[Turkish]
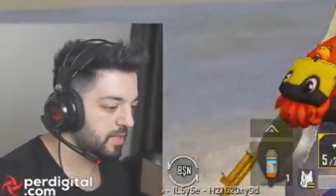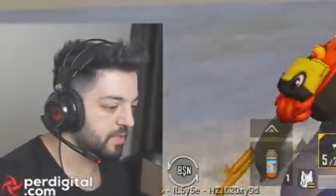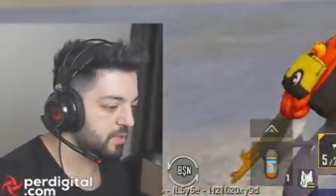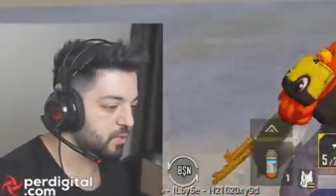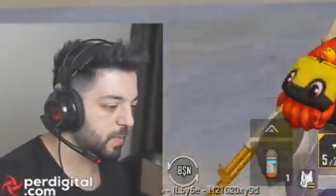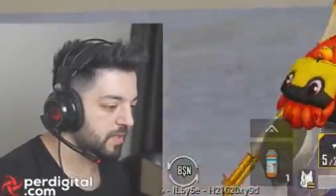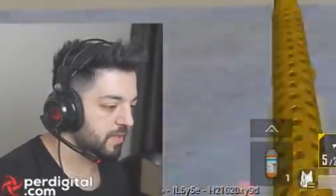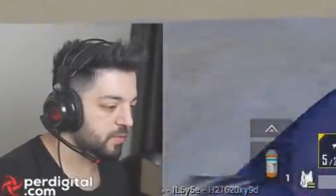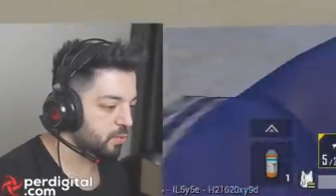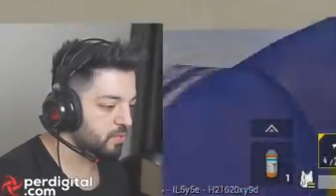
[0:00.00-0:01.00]
kardeş
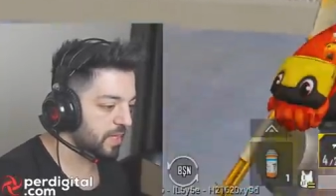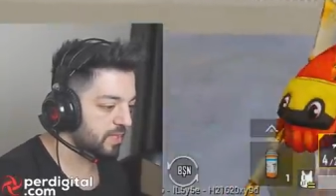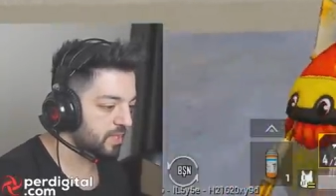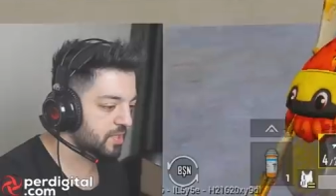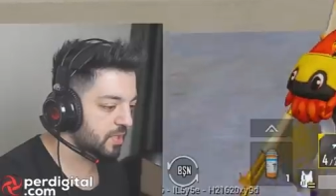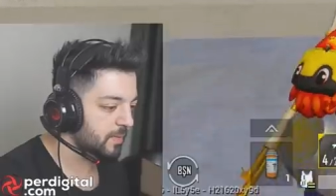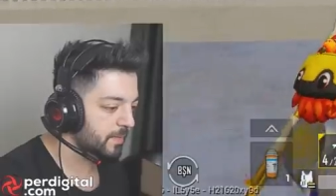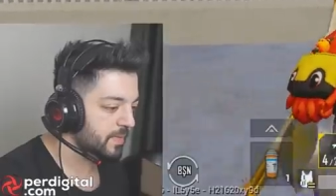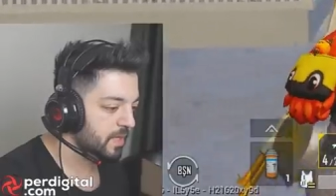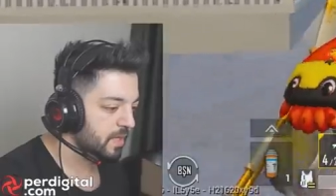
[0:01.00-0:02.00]
bak çok uzaklaştın.
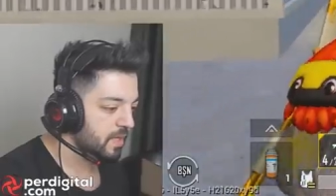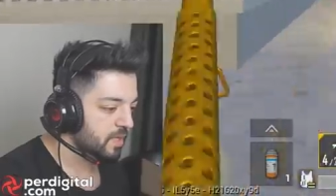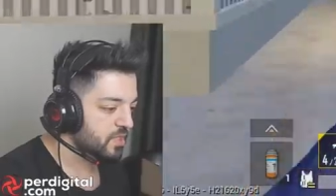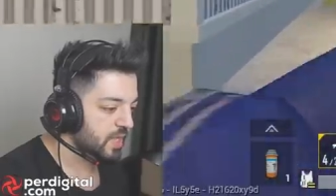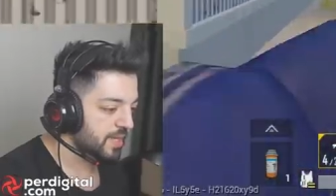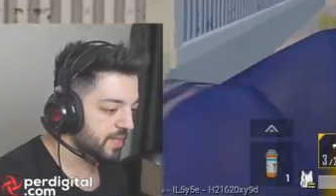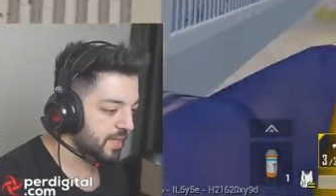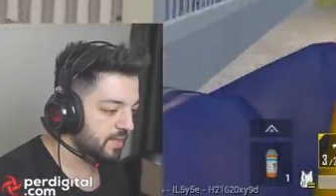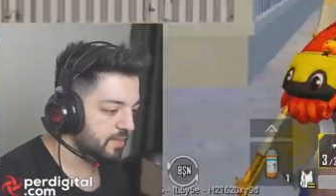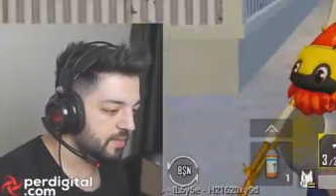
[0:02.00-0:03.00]

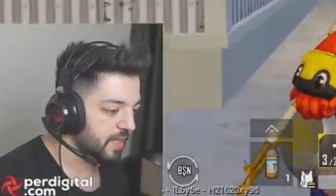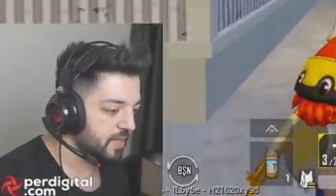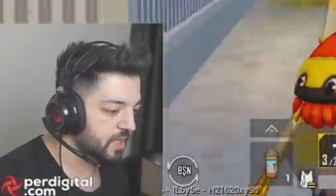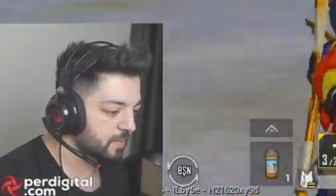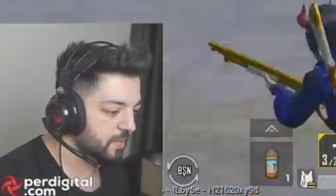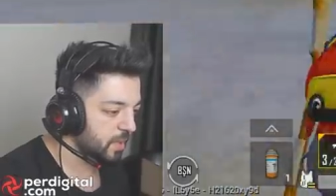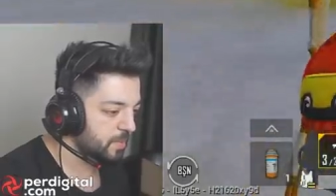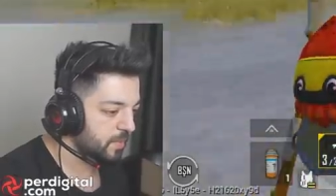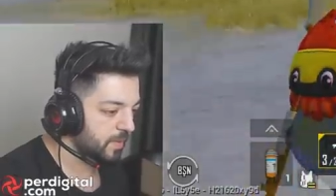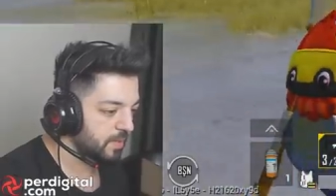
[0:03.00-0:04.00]
C'de dehşet bir
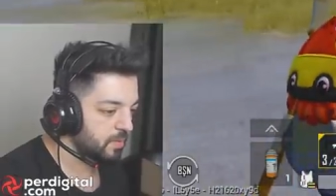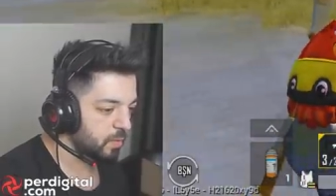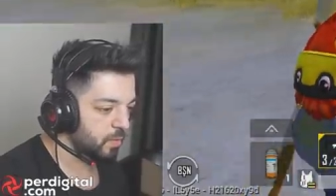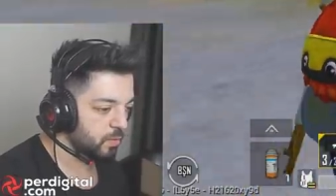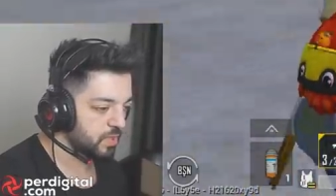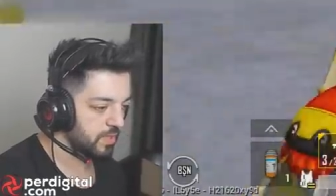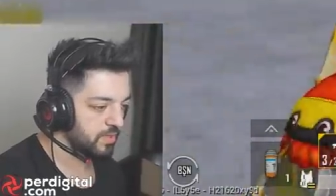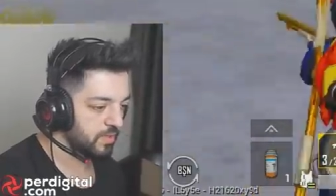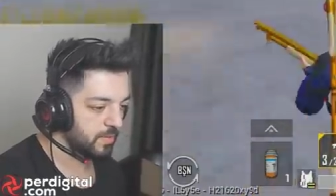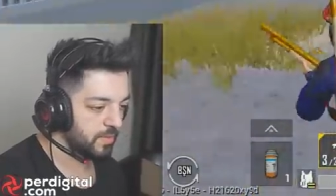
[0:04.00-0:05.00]
kapışma var. Oo
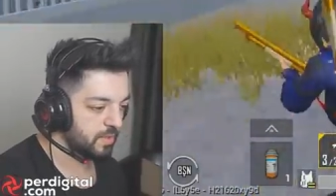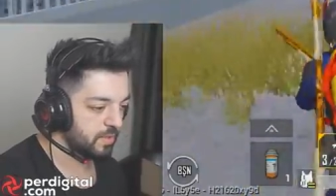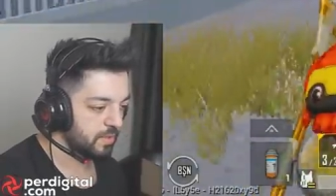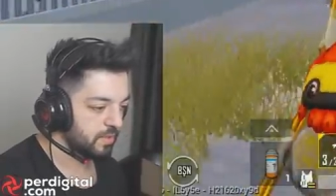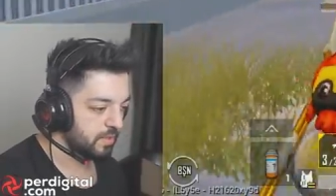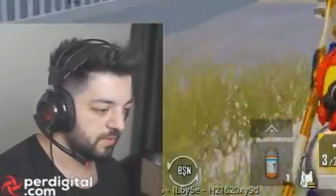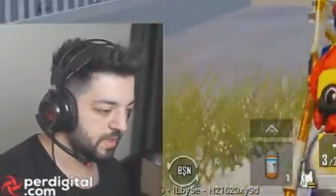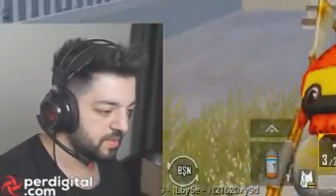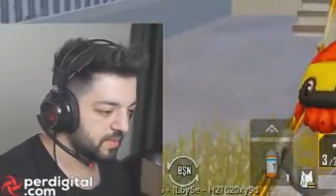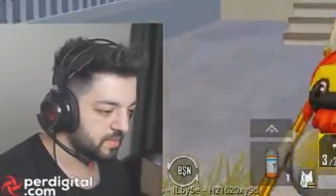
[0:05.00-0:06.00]
sağdan da bir
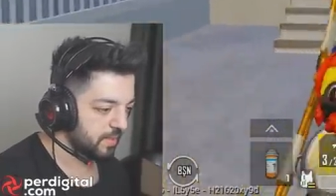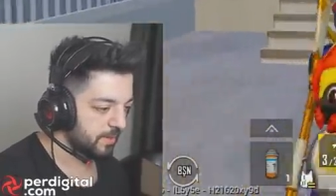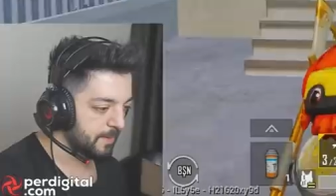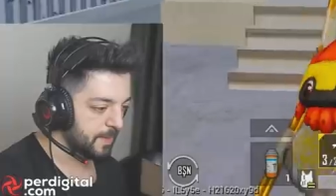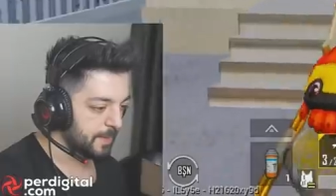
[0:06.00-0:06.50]
VSS'le.